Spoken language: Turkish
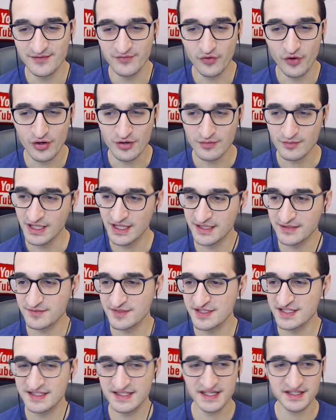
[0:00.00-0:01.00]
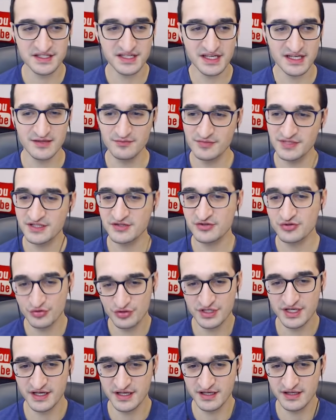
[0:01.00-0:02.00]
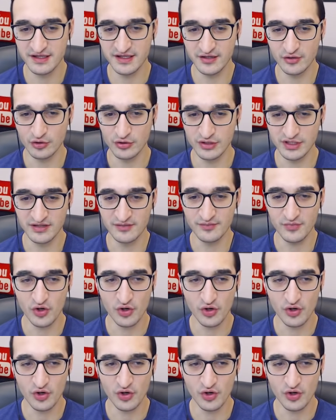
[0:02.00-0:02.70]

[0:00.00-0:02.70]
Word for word: formalarımızı seçelim. Biz şu şekilde olalım.